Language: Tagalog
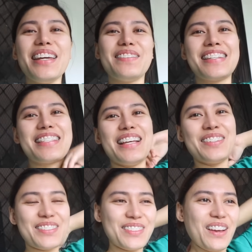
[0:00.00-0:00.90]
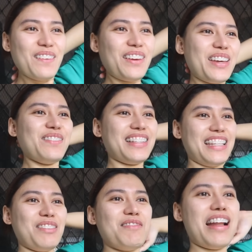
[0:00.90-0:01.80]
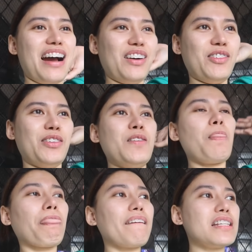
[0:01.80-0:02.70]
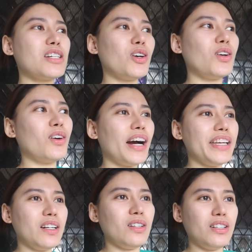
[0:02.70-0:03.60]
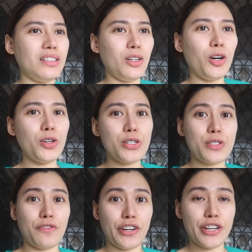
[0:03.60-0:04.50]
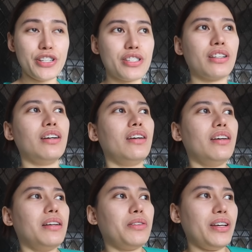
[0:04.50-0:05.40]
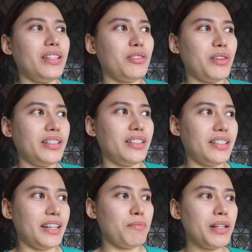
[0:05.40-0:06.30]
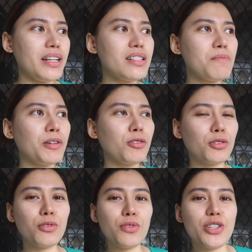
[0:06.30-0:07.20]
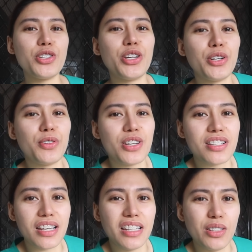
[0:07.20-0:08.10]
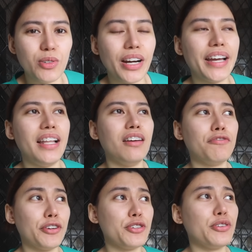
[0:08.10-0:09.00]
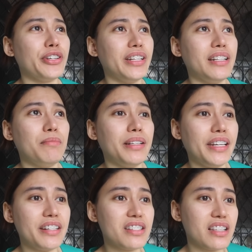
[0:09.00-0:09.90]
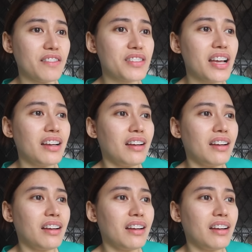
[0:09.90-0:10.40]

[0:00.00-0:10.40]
Eros Loves. Dito muna ako. So, ngayon, August 1st, 2023. Pinag-isipan ko to kung isi-share ko siya sa inyo. Kaya lang for sure din naman Aries Loves.